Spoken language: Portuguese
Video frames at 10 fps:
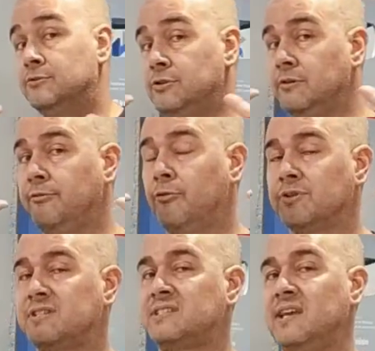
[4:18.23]
de
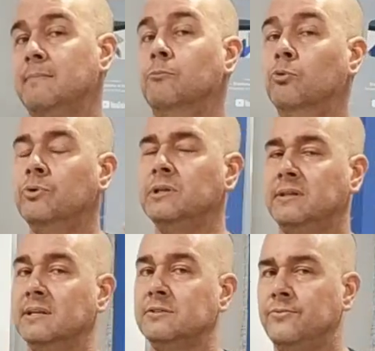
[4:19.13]
você
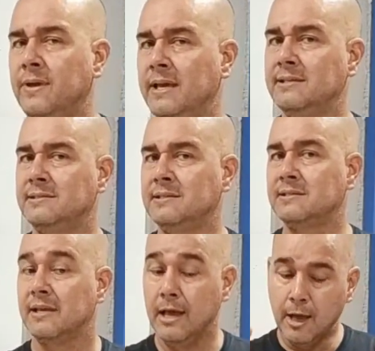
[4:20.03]
muitas
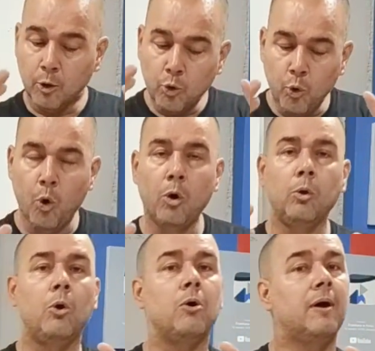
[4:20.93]
vezes
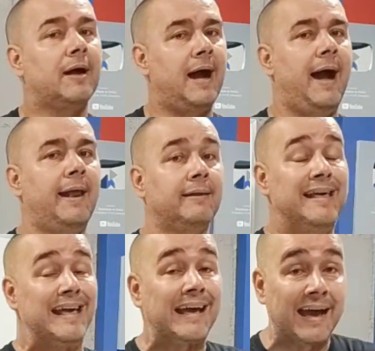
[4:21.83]
colocar
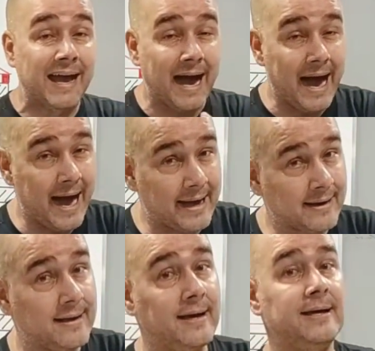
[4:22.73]

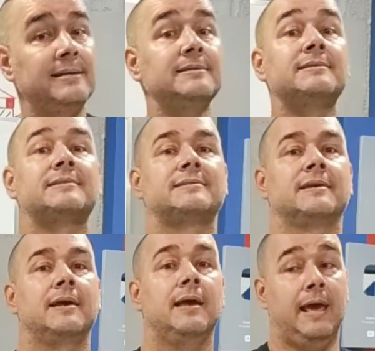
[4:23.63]

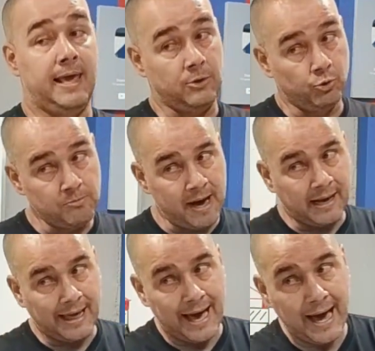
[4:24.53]
cargas em
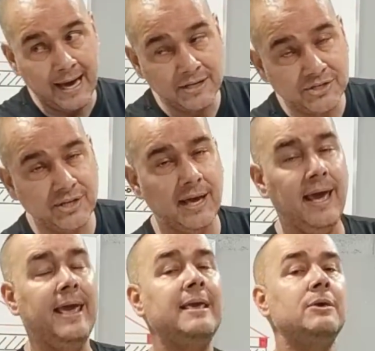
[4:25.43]
uma laje,
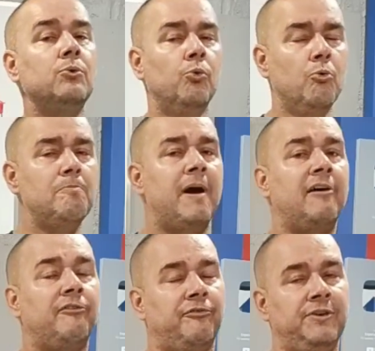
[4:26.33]
em
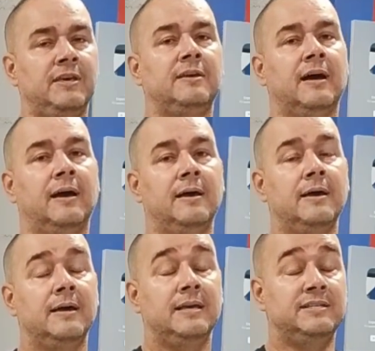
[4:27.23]
uma viga.
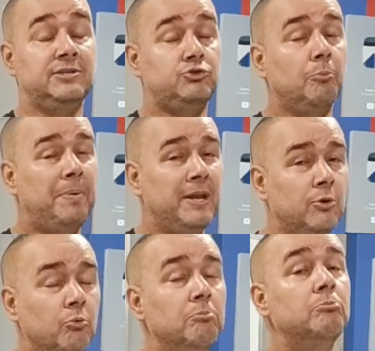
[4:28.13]
Existe um
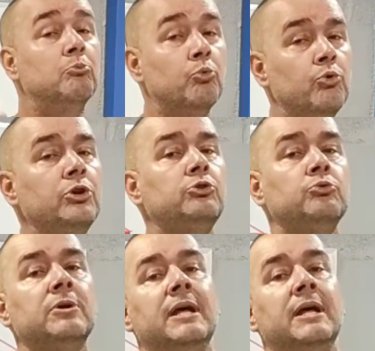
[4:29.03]
perigo muito